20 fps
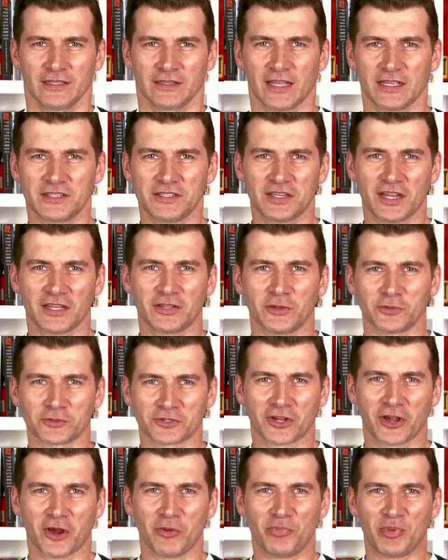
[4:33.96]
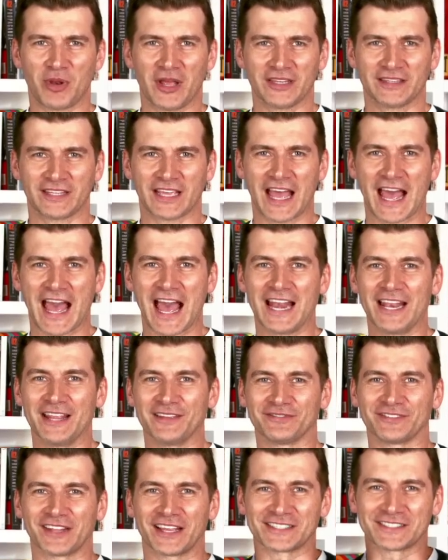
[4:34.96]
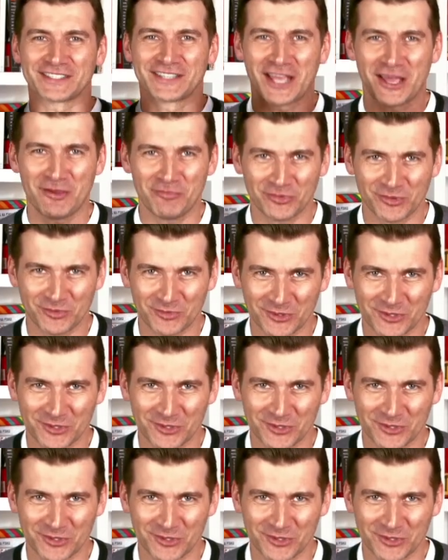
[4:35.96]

Na dzisiaj to już komplet, ale w następnym